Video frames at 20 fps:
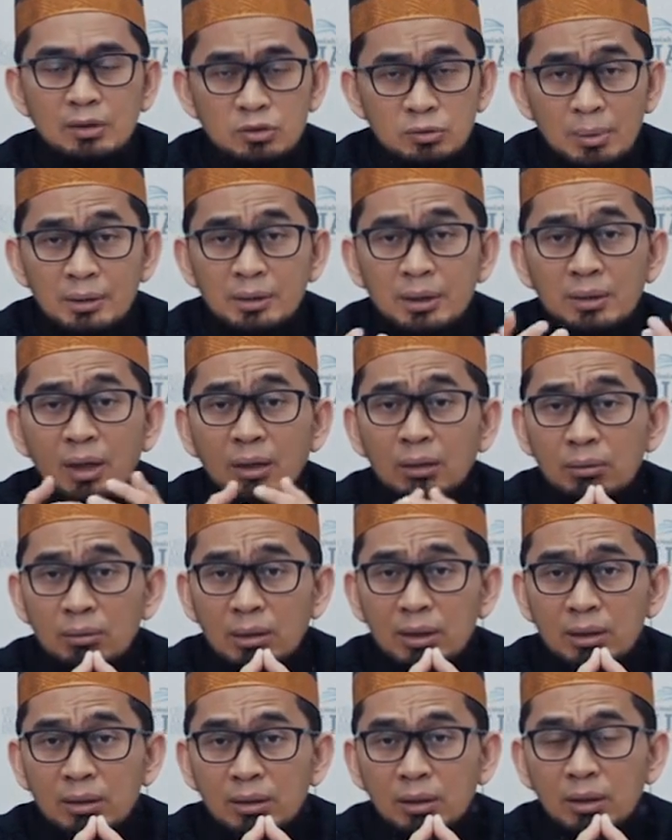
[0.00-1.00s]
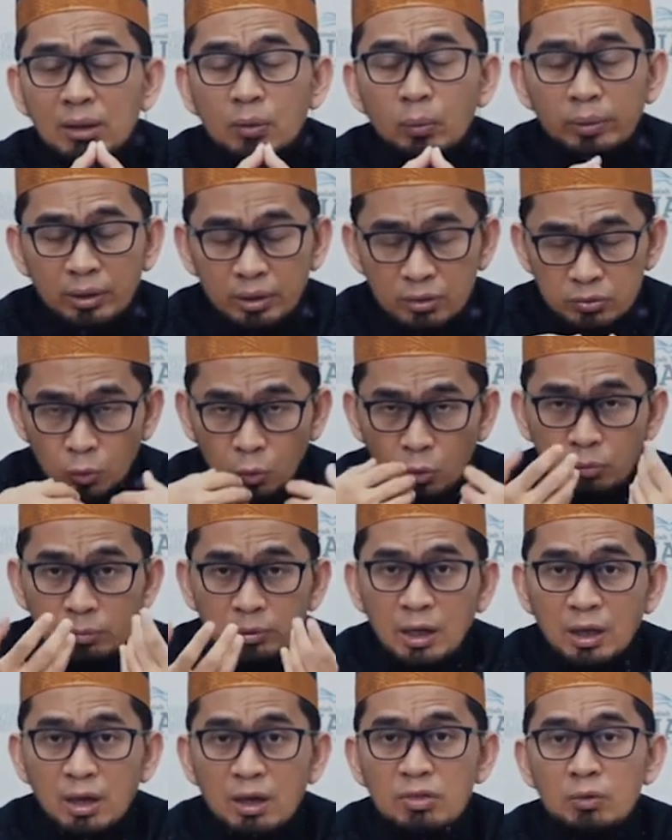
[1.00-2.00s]
cuma ada di Al-Quran wa yarzuqhu min
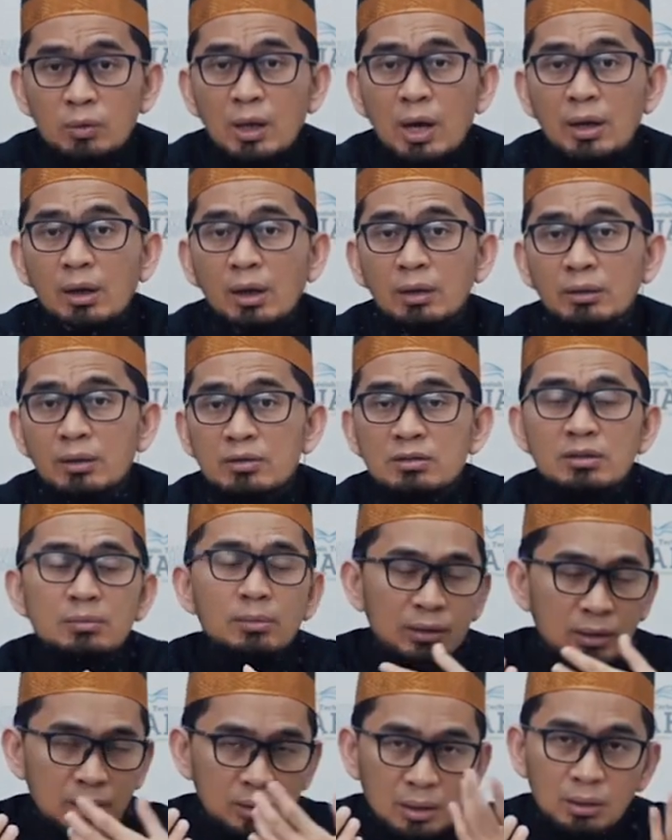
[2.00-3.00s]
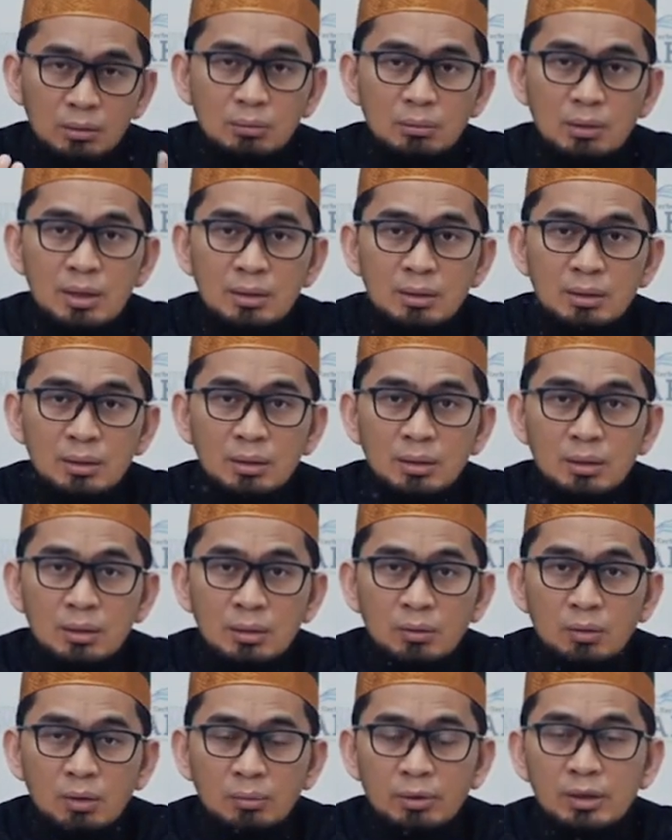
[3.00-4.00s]
haitsu la yahtasib ada di Al-Quran
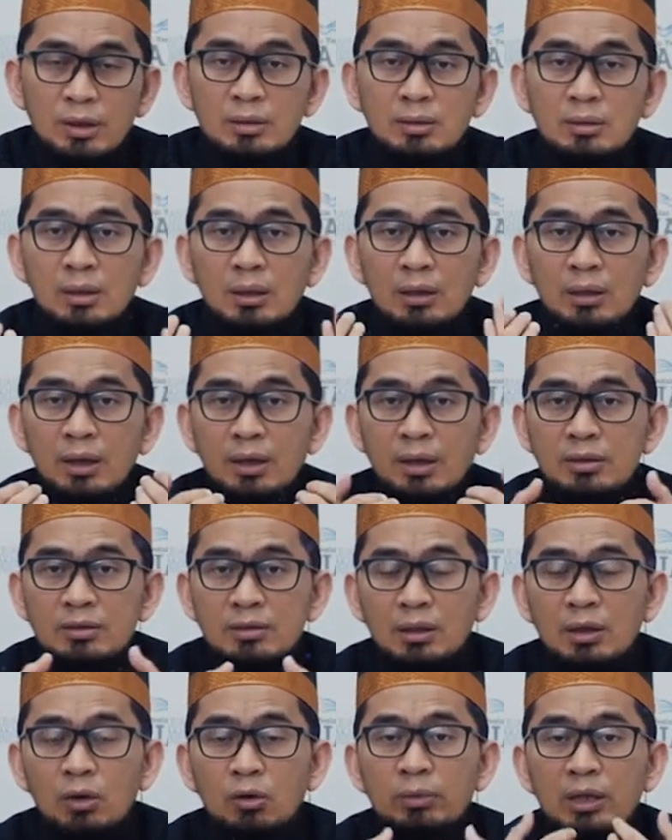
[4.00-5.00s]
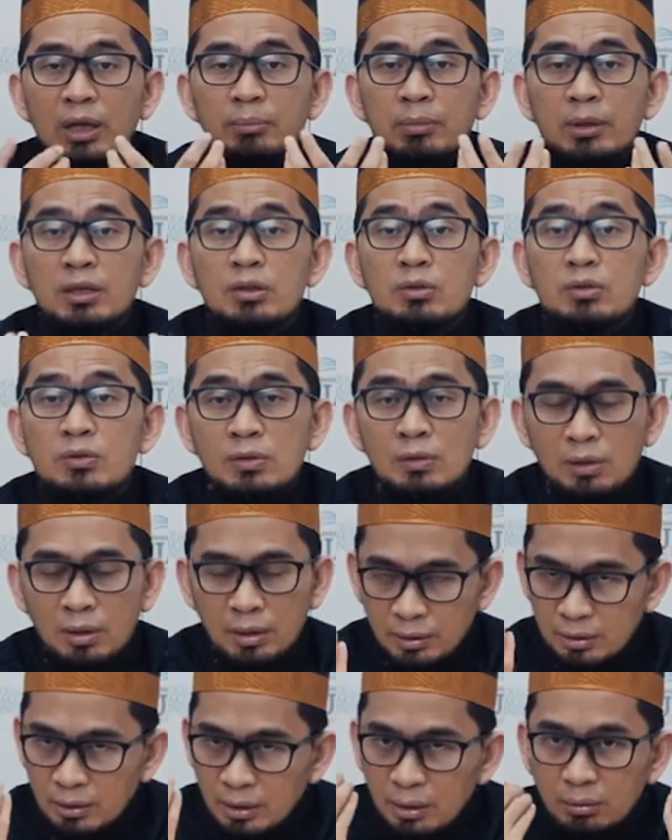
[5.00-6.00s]
Wa may yattaqillaha amri yusra.
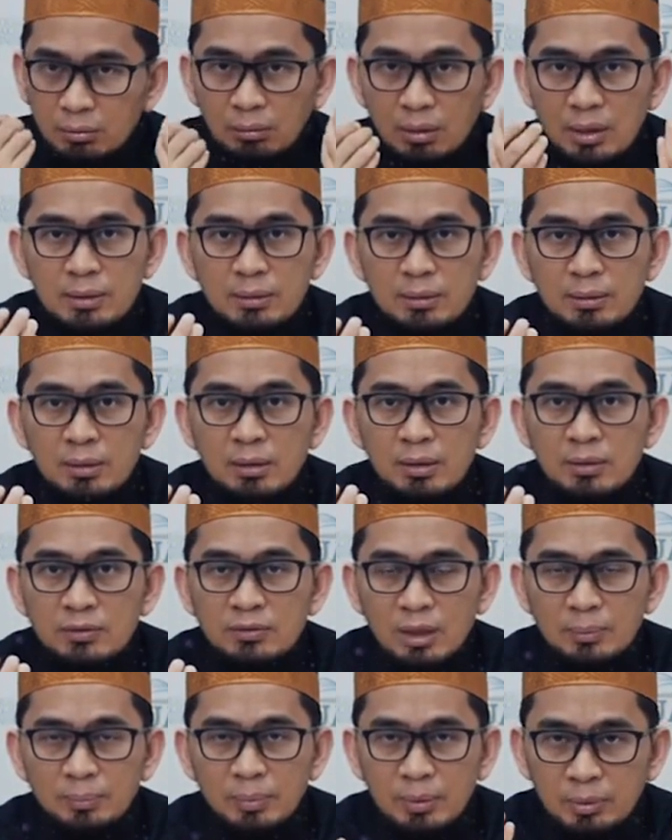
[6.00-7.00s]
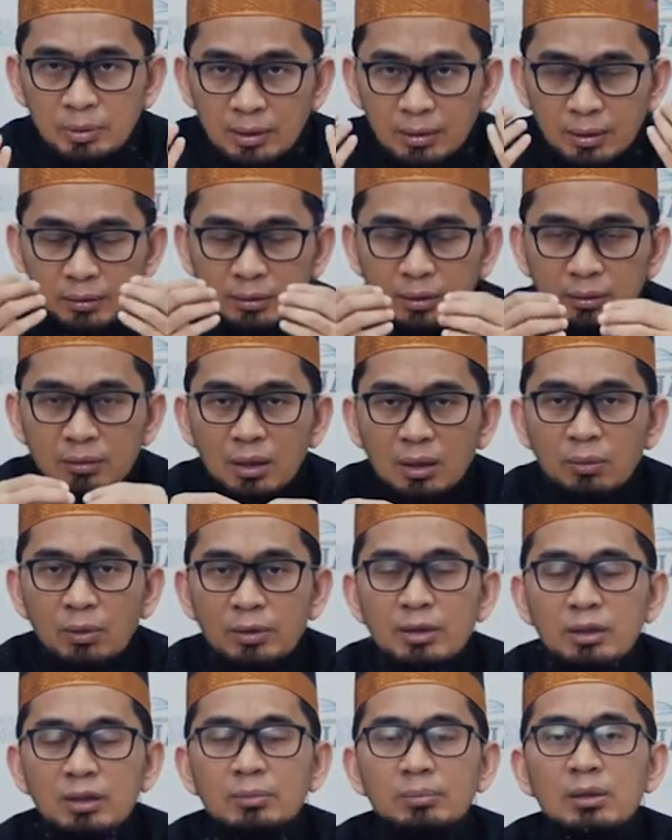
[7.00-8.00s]
Ada di Al-Qur'an. Siapa yang meningkatkan
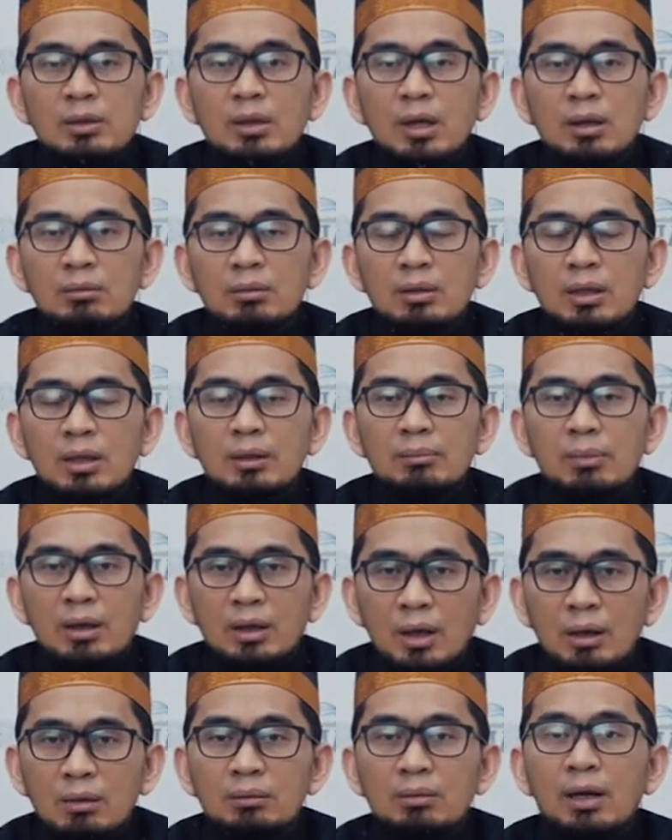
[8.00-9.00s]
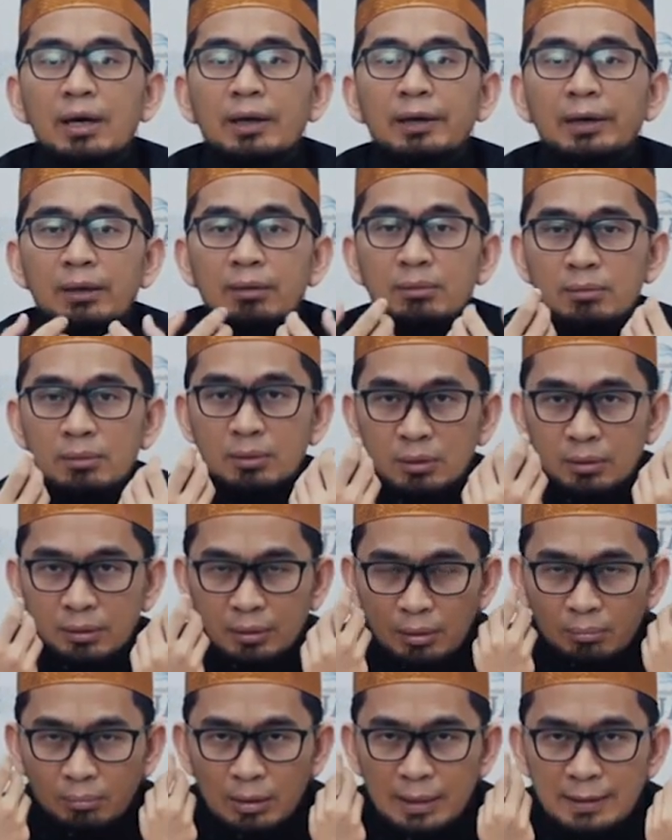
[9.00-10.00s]
takwanya kepada Allah, maka Allah akan
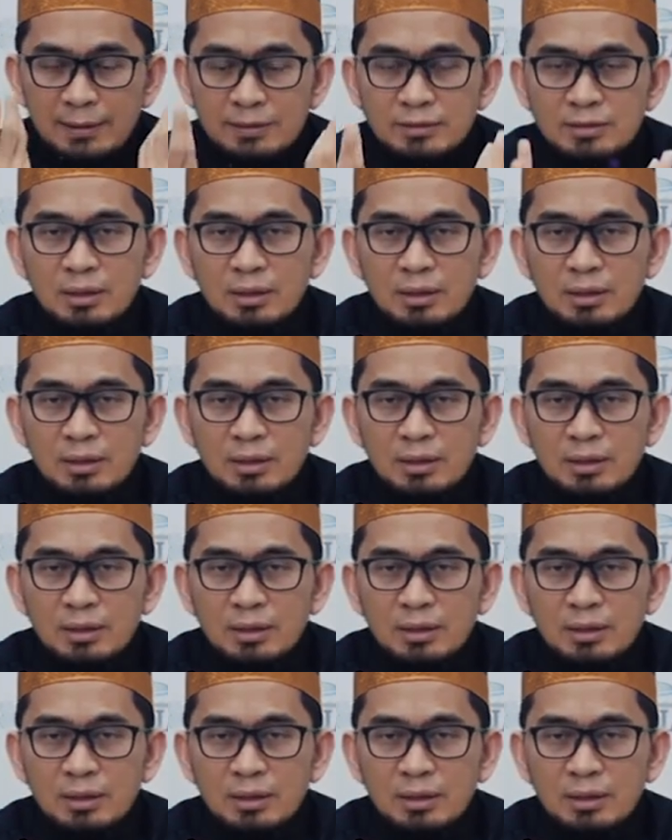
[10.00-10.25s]
ya berikan